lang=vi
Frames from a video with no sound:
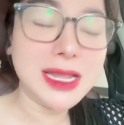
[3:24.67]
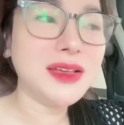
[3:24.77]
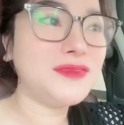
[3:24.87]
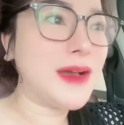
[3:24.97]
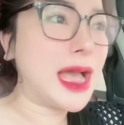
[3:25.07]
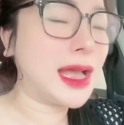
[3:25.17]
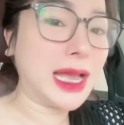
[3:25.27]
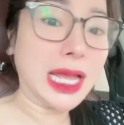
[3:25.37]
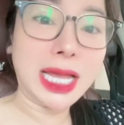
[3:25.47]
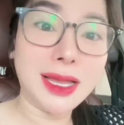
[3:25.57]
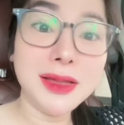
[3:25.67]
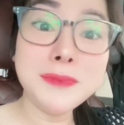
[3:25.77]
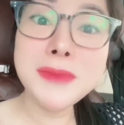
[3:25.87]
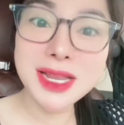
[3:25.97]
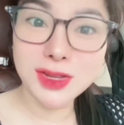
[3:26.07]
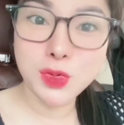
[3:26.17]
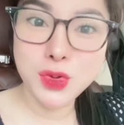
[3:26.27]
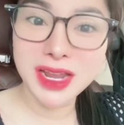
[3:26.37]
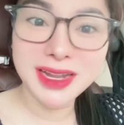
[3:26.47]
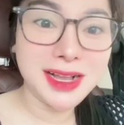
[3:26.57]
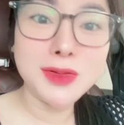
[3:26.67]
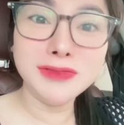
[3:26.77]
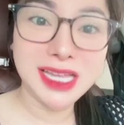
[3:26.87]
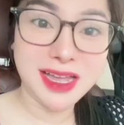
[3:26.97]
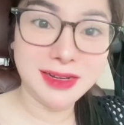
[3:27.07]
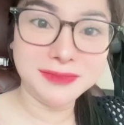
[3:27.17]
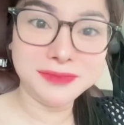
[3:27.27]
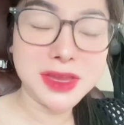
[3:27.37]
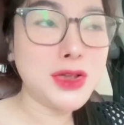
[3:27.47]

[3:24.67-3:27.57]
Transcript: và mất quyền công dân